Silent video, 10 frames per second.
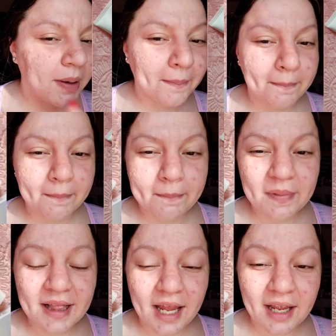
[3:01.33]
uma
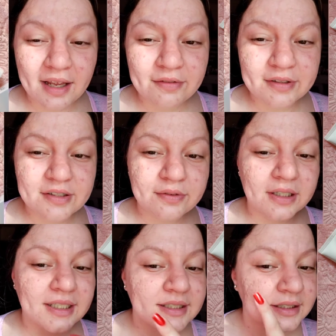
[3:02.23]
leve
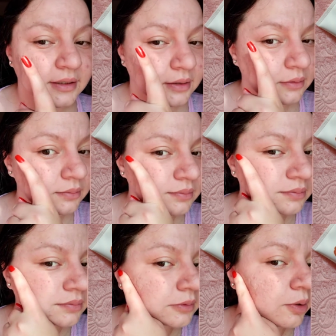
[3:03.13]
esfoliação,
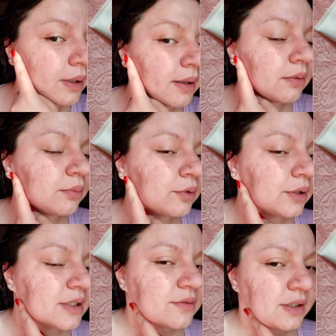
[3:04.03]
não é
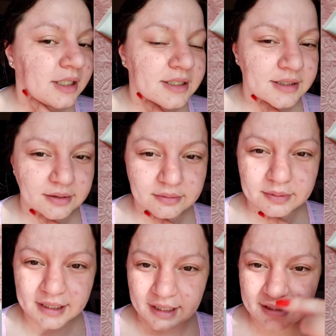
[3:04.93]
muita esfoliação,
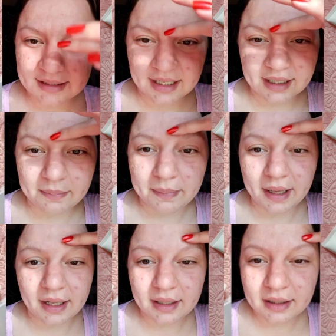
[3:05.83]
porque resseca a
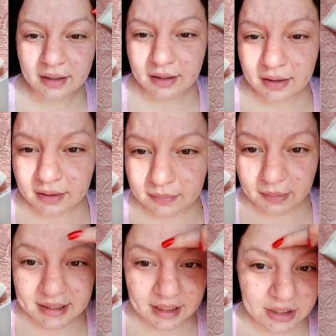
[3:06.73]
pele,
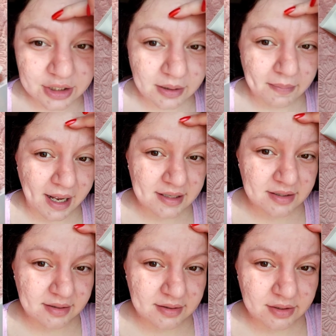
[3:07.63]
mas ela tira
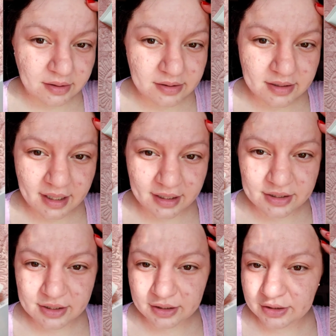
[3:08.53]
bastante a
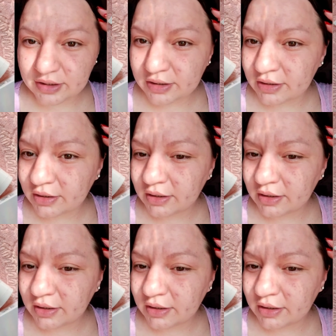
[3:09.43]
oleosidade, gente.